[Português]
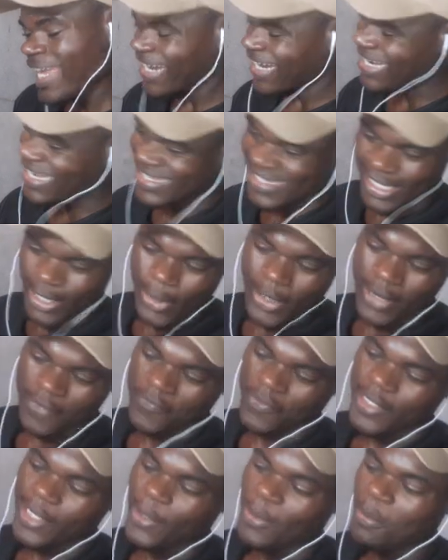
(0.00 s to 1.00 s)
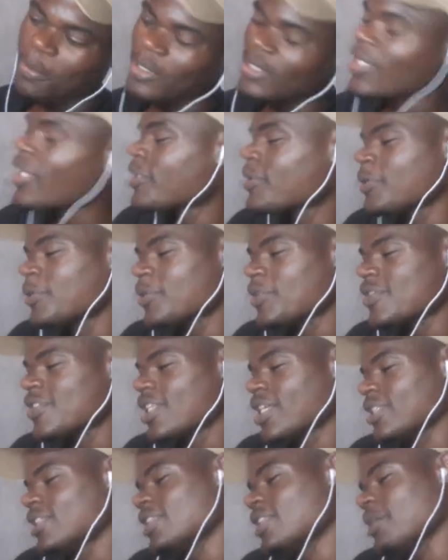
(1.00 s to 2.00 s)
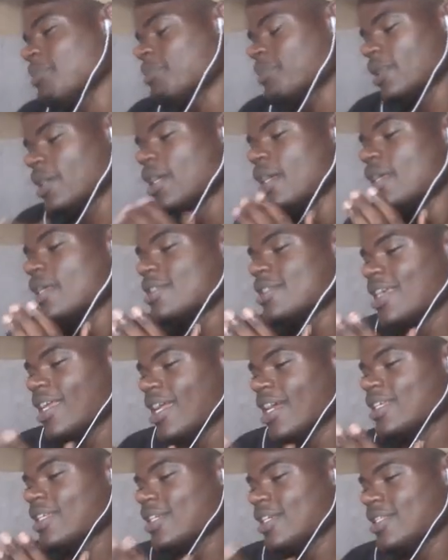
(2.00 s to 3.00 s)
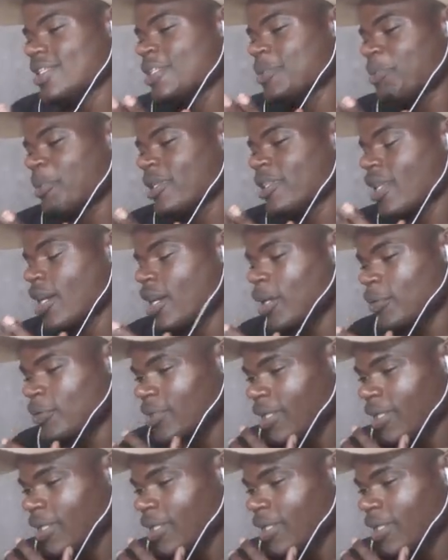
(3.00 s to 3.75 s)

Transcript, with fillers: Cara, agora fiquei com muita curiosidade. Tipo, será que esse espetáculo